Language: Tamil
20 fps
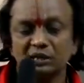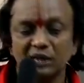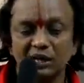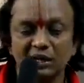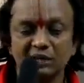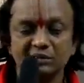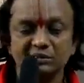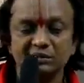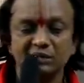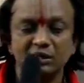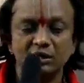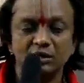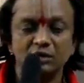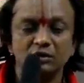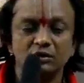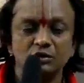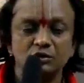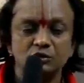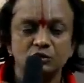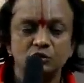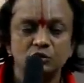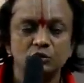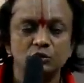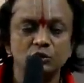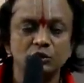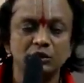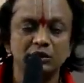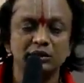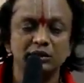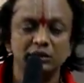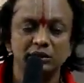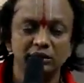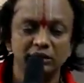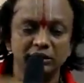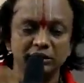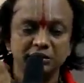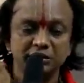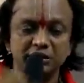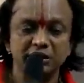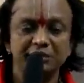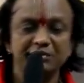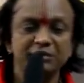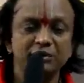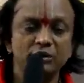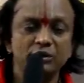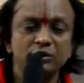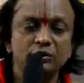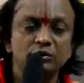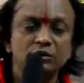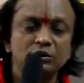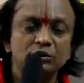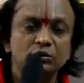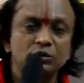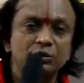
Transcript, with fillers: கேன்சர் சுகர் எச்ஐவி நோய் கூட